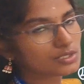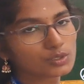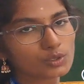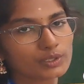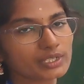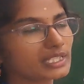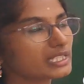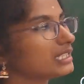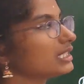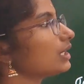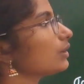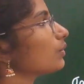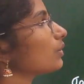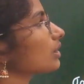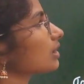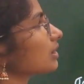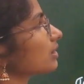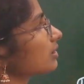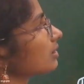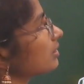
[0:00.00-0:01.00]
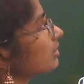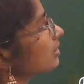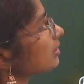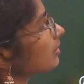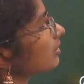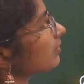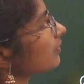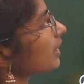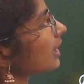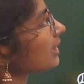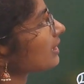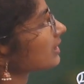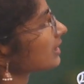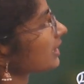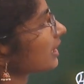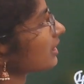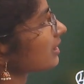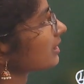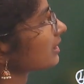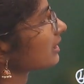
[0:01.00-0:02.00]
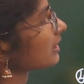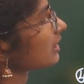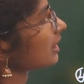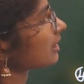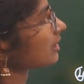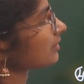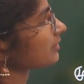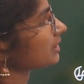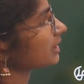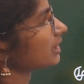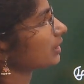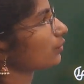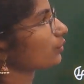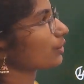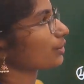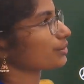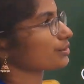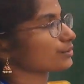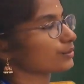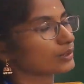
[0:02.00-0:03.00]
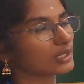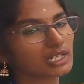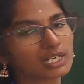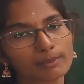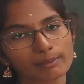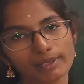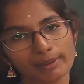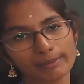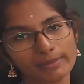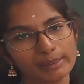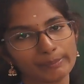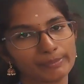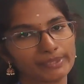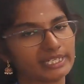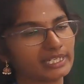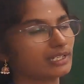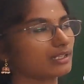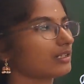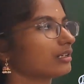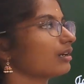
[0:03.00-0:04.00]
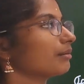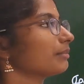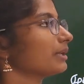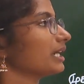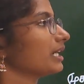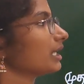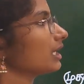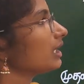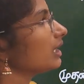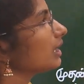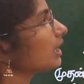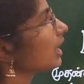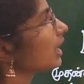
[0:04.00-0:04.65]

ஸோ இந்த ஒரு வார்த்தை அதை அதாவது இந்த ஒரு சொல்லை நம்ம எப்படி பிரிக்கலாம் அப்படின்னா